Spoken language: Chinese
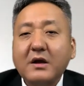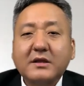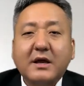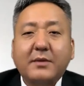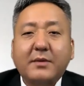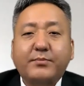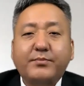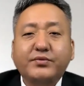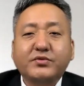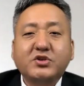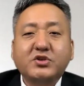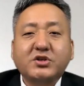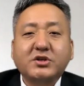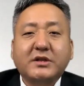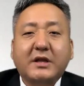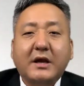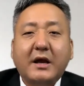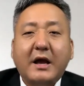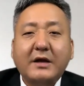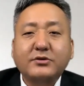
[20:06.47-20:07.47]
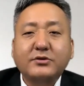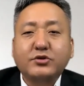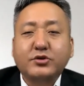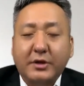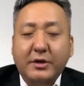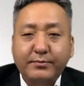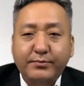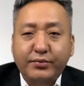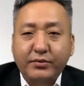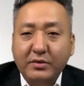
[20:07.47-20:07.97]
那不是能安
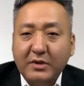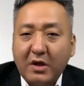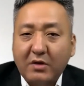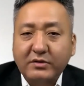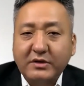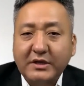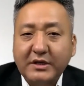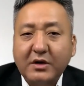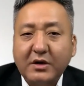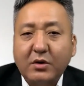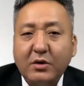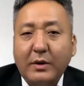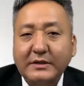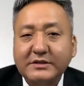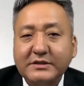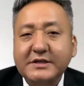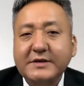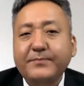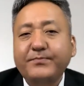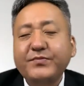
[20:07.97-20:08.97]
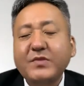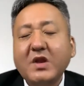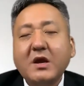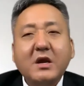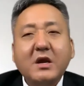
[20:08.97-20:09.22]
全捕捞的一个环境。